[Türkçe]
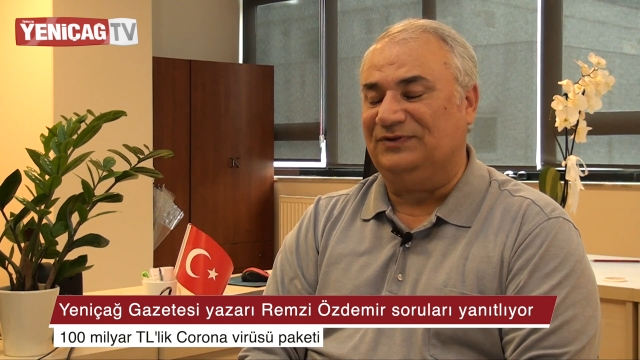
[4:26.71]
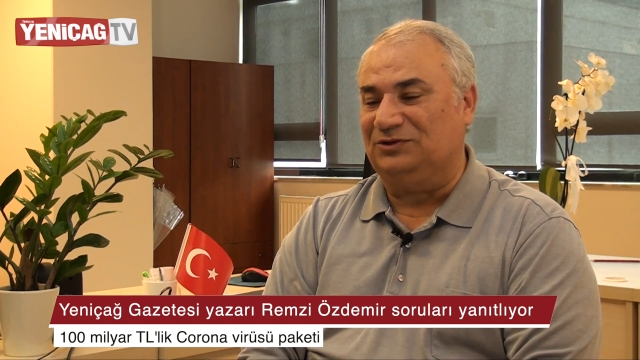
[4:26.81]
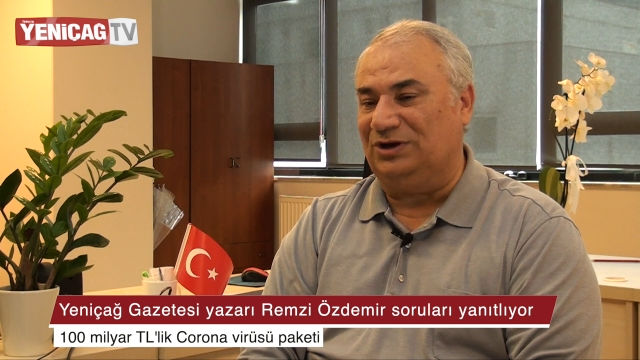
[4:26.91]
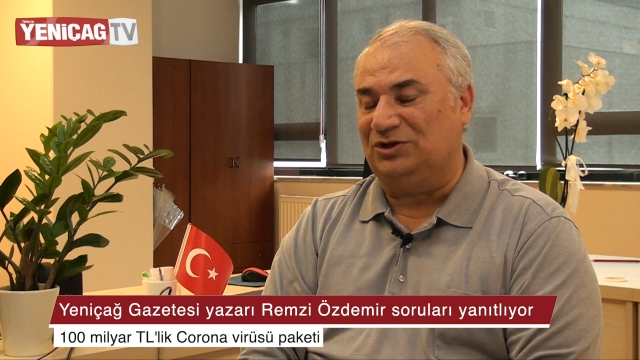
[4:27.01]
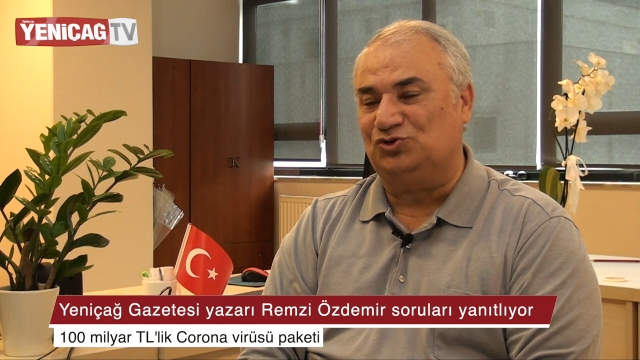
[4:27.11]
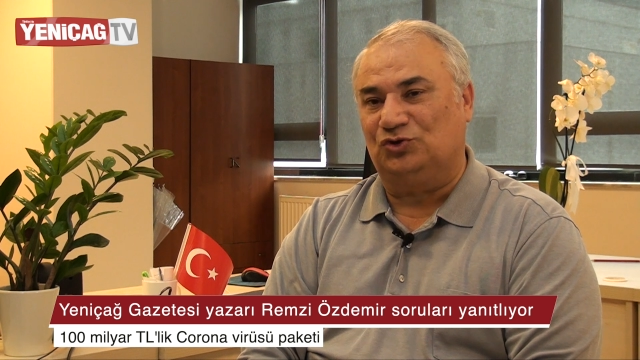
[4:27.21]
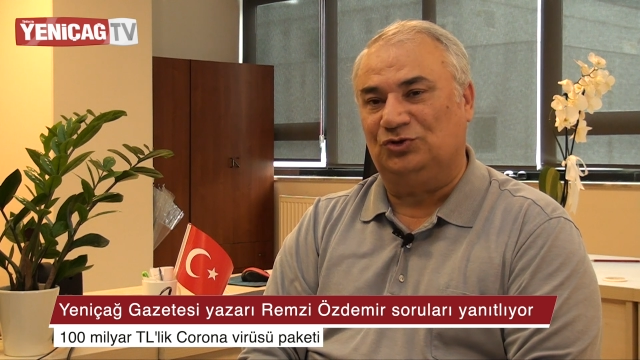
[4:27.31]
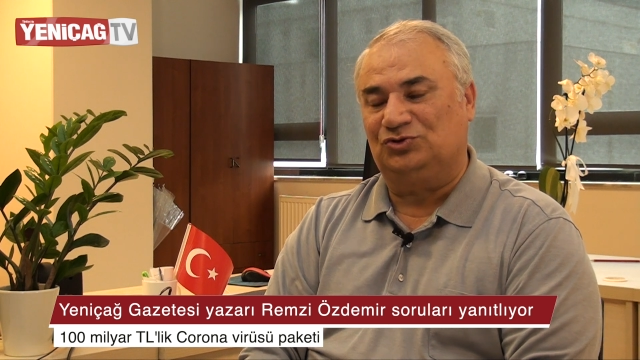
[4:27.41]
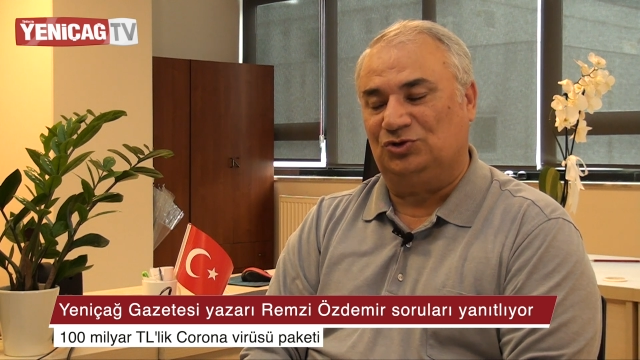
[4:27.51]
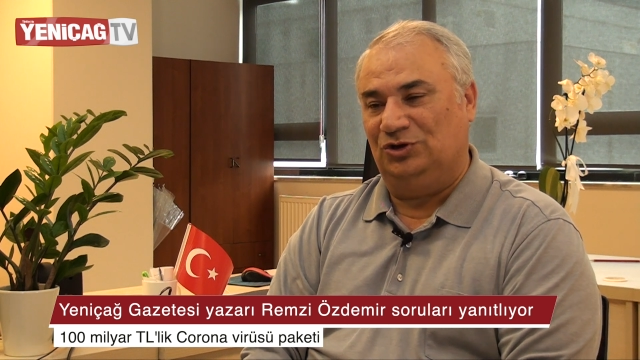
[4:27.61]
Faturayı
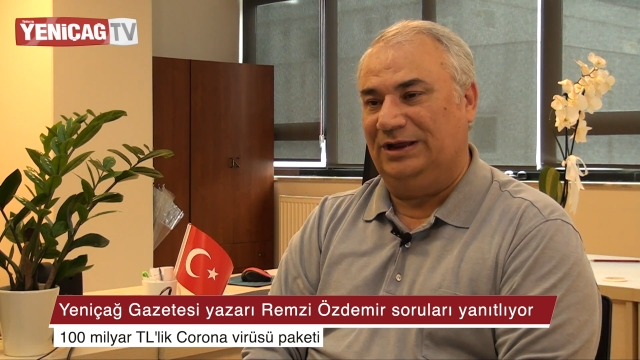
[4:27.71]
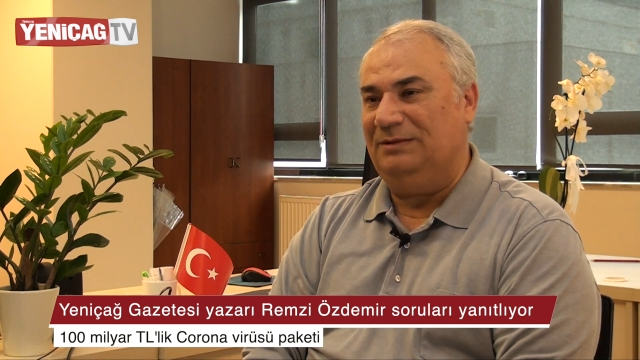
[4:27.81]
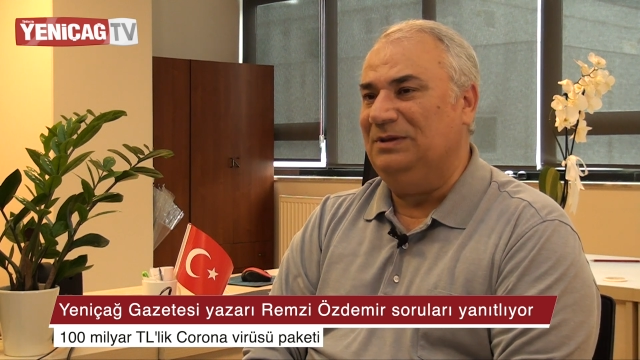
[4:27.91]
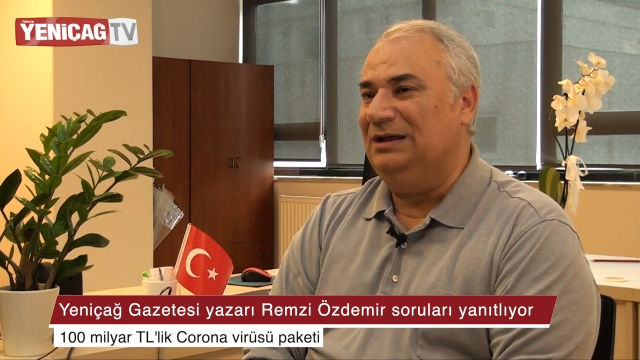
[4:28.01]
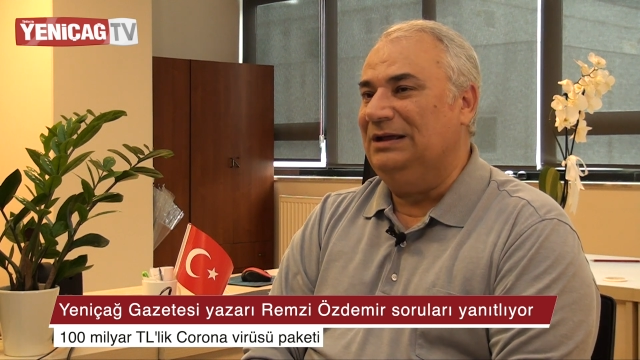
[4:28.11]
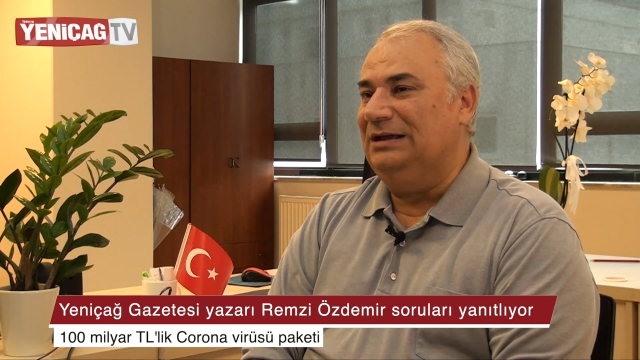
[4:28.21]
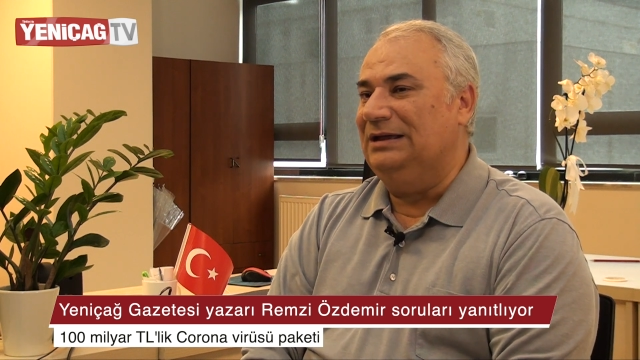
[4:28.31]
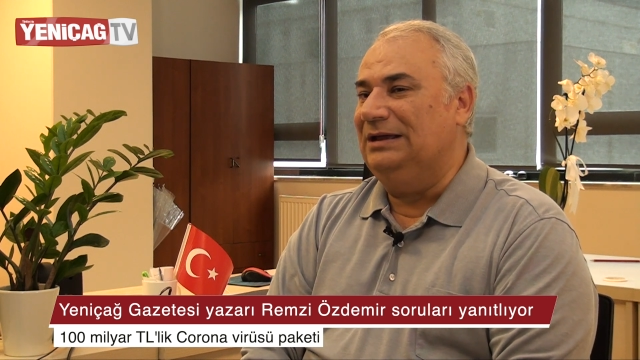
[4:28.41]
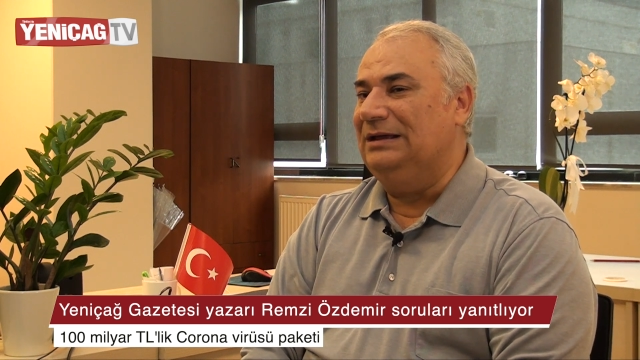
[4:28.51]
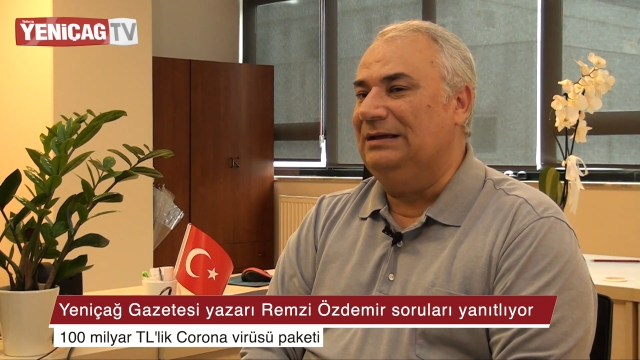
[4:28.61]
so söyleyip
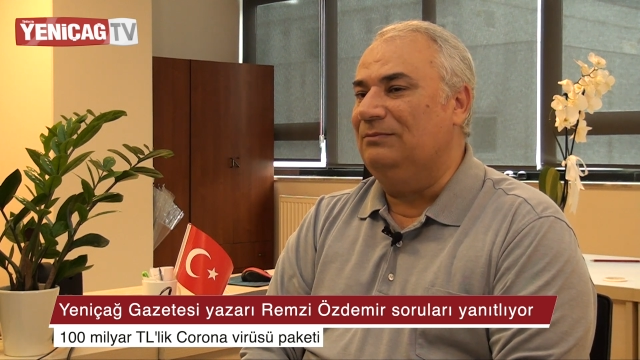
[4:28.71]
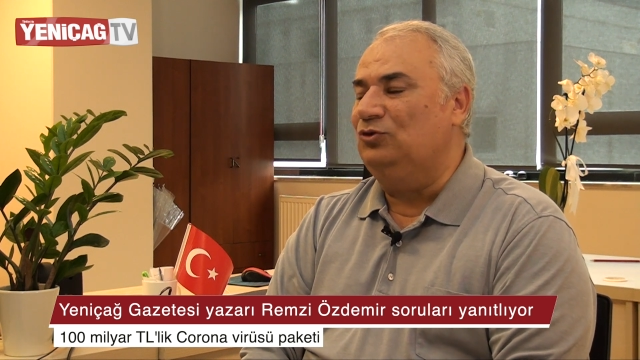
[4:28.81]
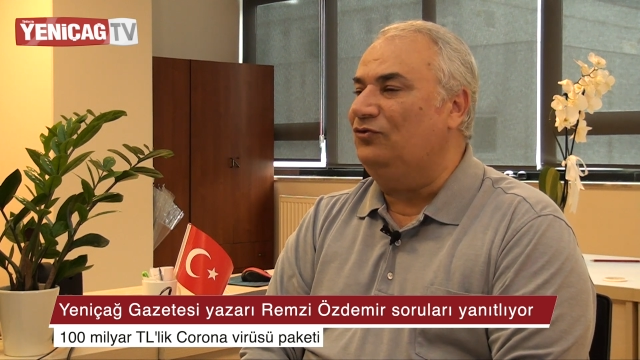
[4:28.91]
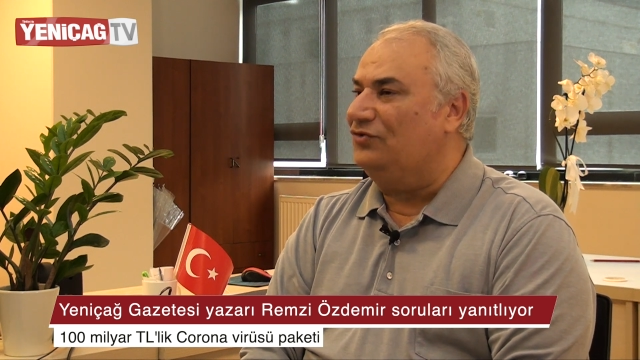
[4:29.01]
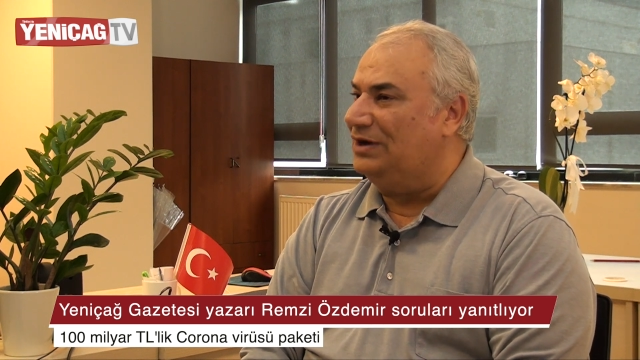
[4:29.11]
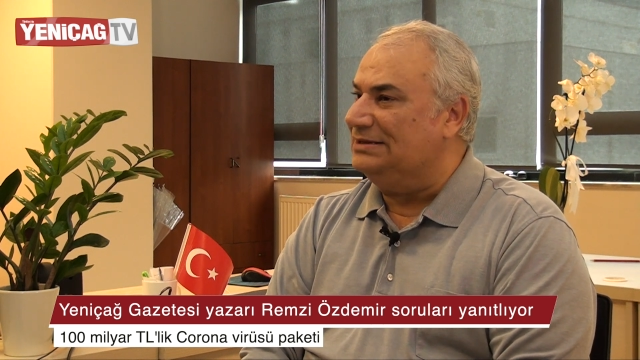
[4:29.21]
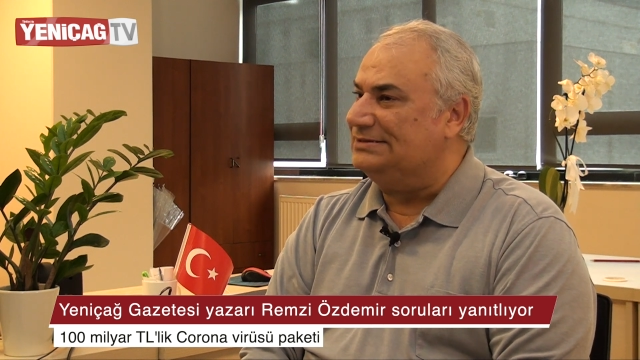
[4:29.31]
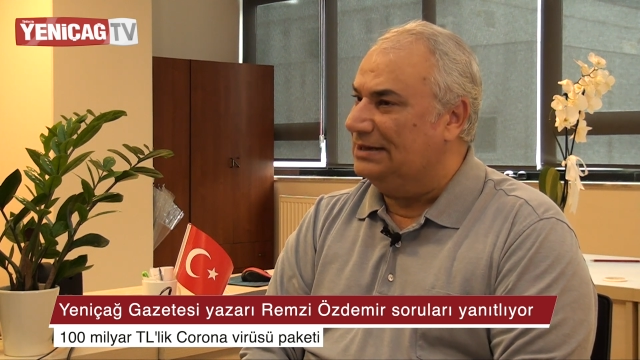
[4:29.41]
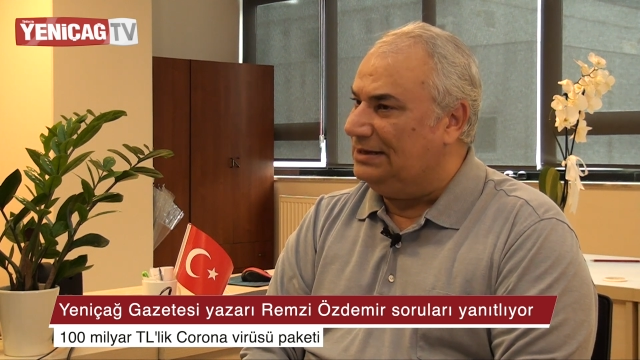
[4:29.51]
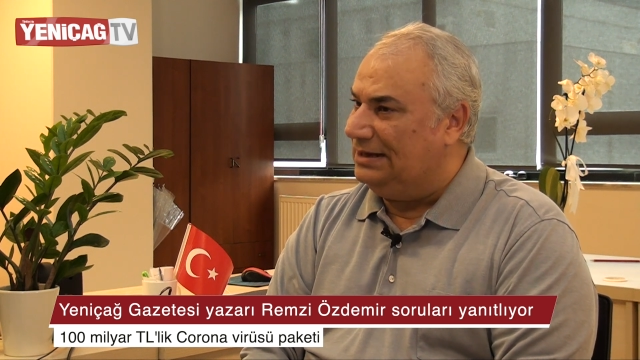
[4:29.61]
bunu
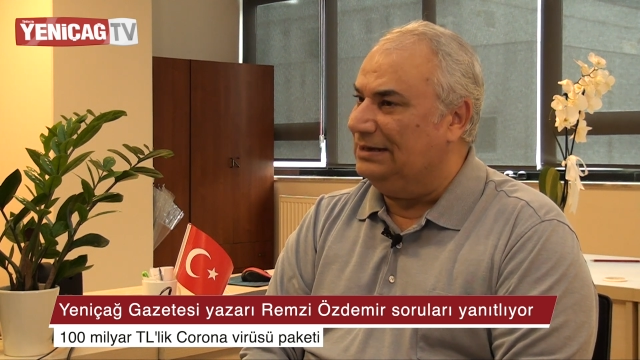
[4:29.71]
Fransa,